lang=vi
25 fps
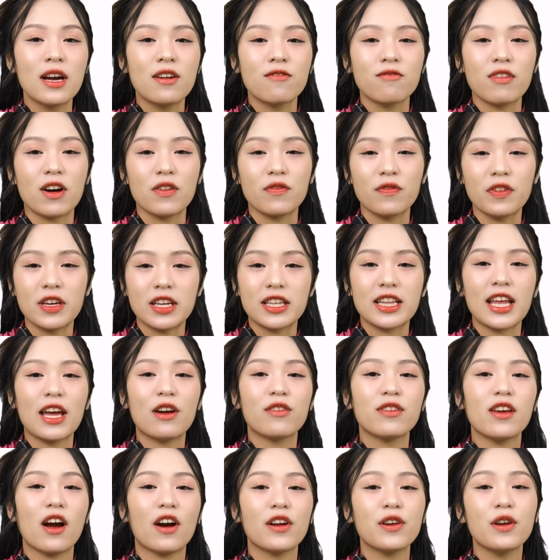Và việc theo
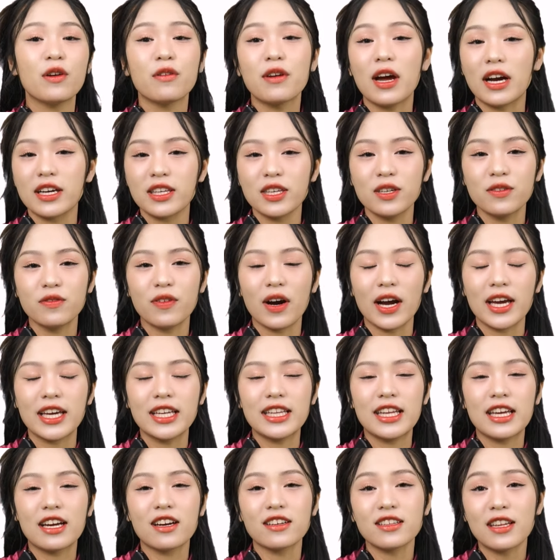dõi đều đặn như vậy
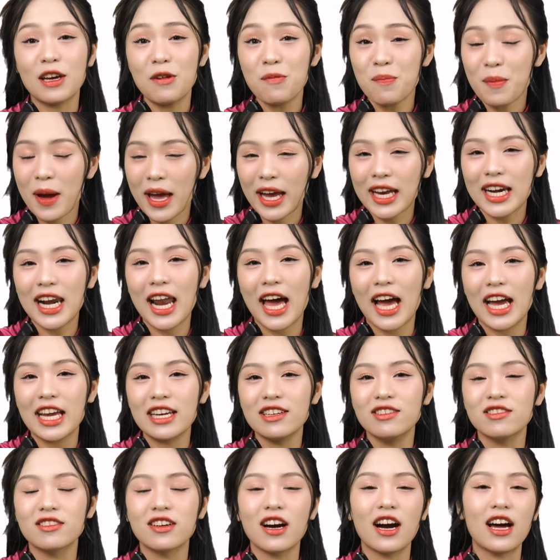thì có thể mang lại
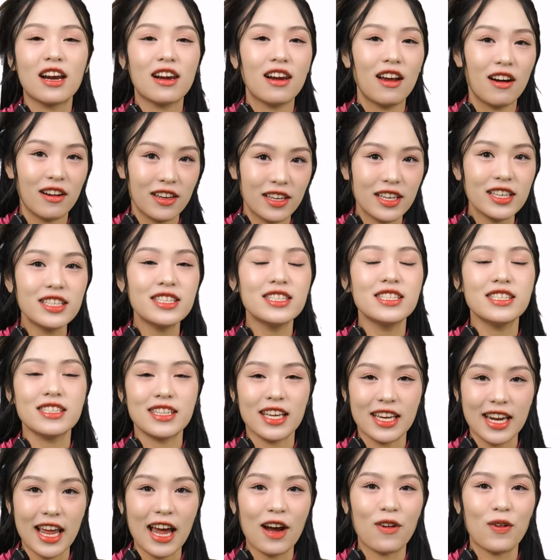được lợi ích như
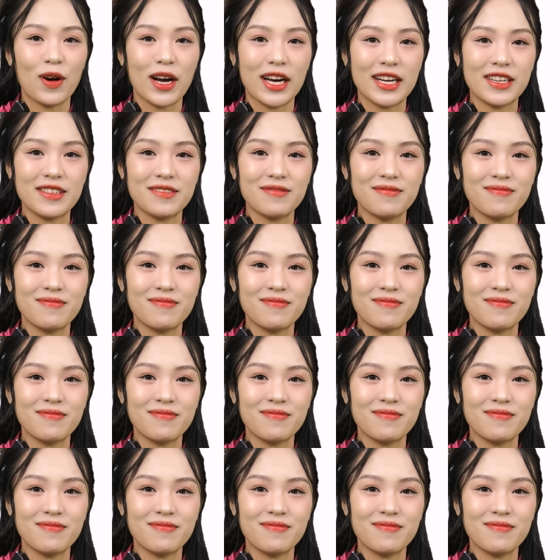thế nào ạ?